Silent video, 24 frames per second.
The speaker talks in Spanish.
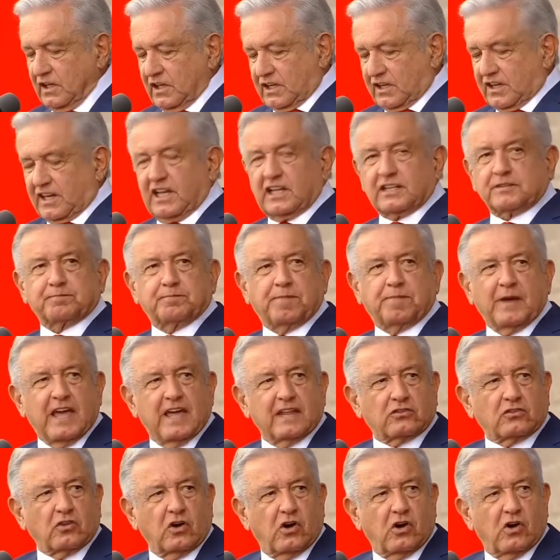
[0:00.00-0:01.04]
y
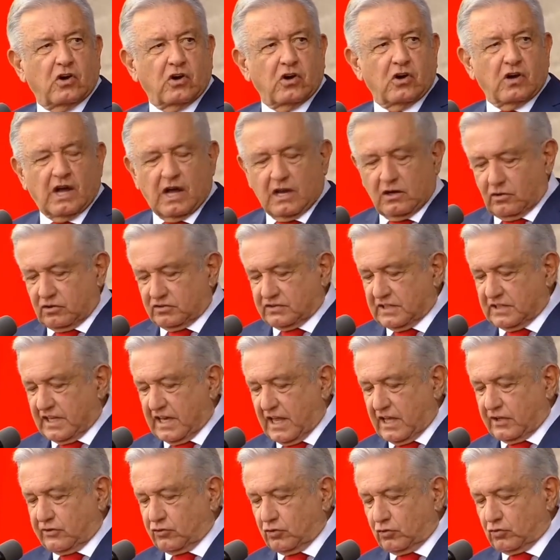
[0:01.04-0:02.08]
respeto a los
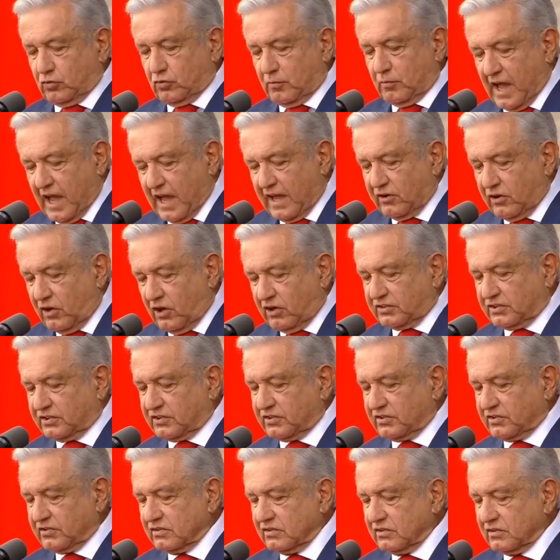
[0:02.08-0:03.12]
derechos
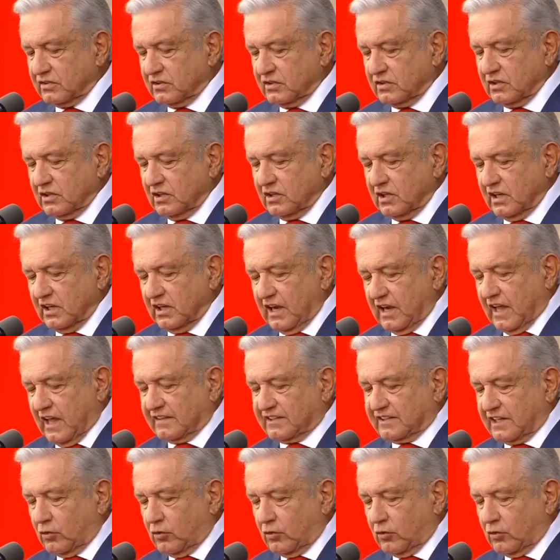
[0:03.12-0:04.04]
humanos la